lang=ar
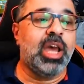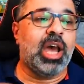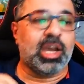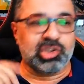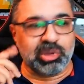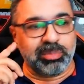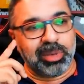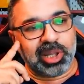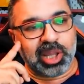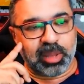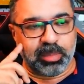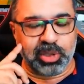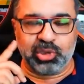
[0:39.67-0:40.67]
عشان ما
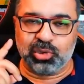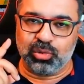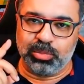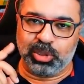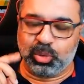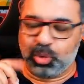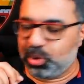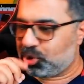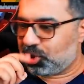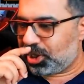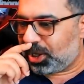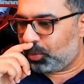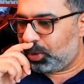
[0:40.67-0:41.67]
تلخبطش وما توهش
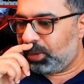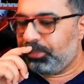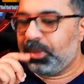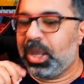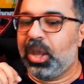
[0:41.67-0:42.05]
قوي